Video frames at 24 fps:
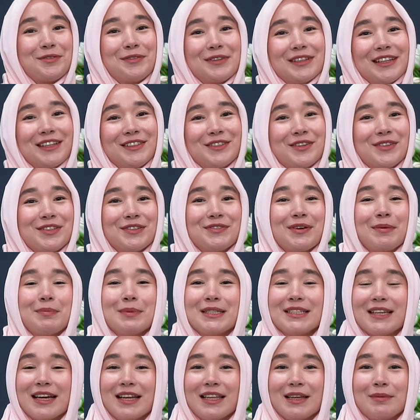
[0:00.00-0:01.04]
вы найдете в
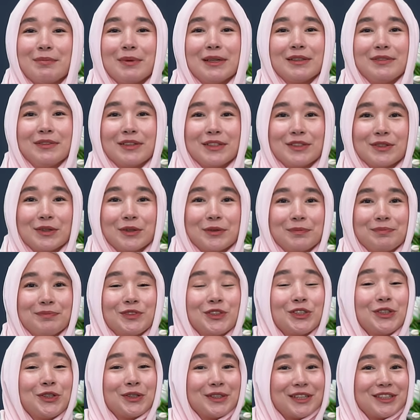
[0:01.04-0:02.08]
описании под видео.
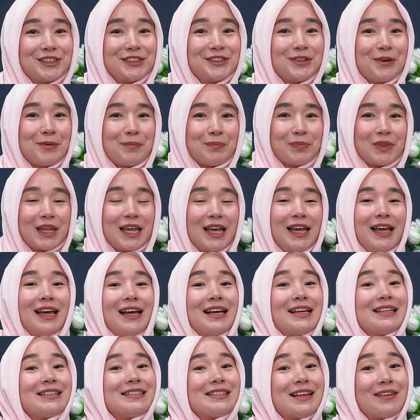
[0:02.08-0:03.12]
Ну что, начнем?
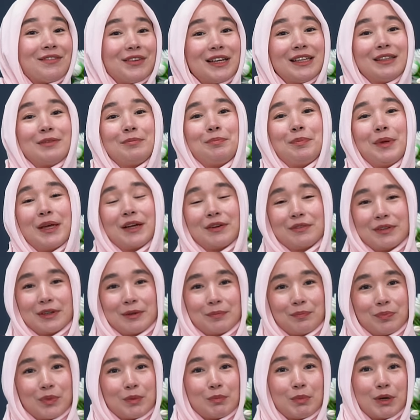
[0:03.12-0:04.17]
Совет первый.
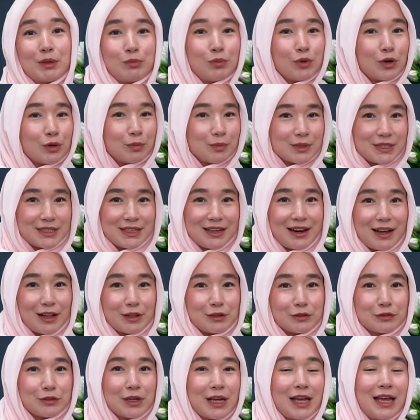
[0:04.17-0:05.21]
Подбор
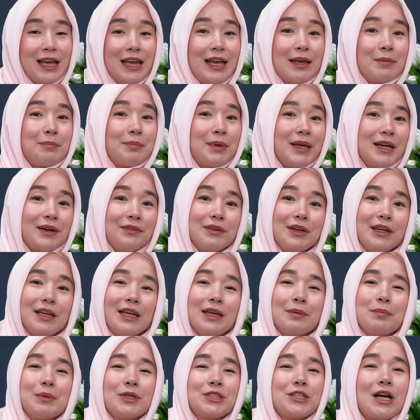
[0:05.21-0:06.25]
материалов. Первый
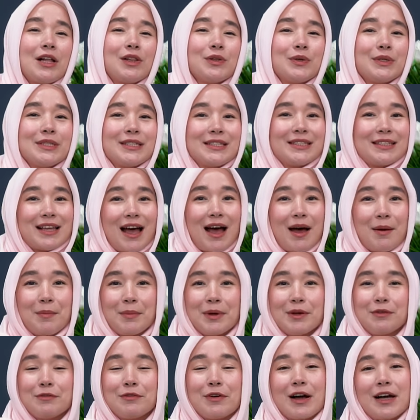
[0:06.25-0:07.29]
и, пожалуй,
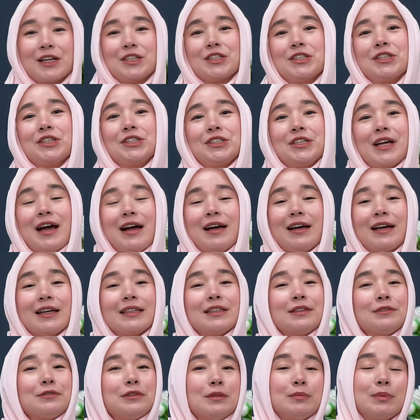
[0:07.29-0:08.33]
самый важный шаг –
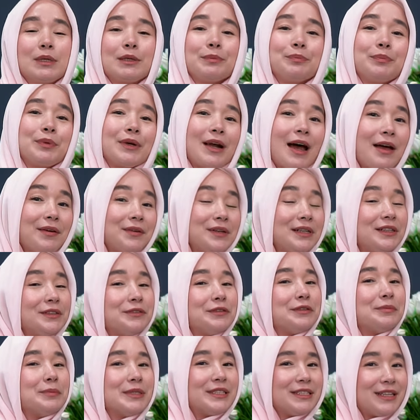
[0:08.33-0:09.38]
это выбор
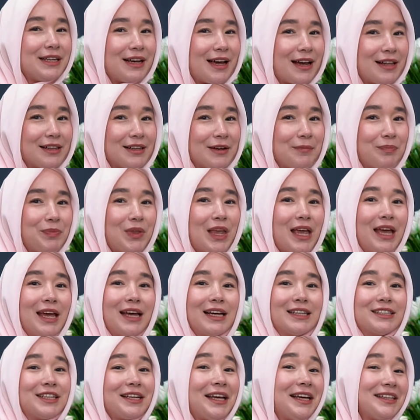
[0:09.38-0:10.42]
правильного материала.
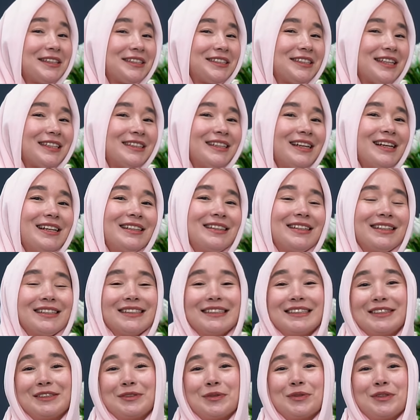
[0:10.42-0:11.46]
Жакеты Шанель
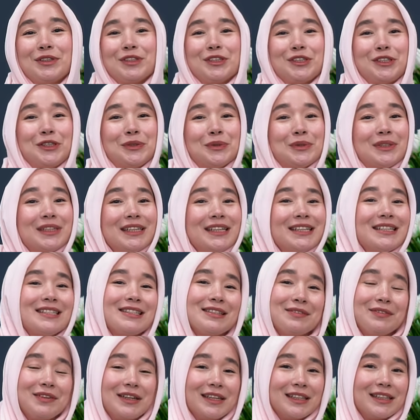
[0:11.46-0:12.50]
традиционно шьют из
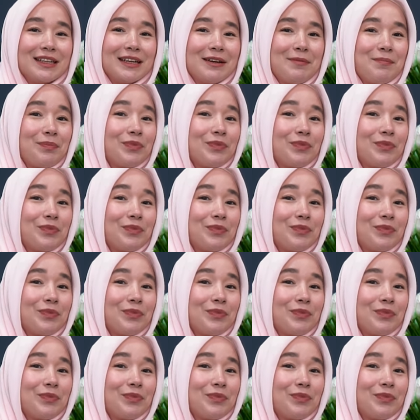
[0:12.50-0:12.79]
твида,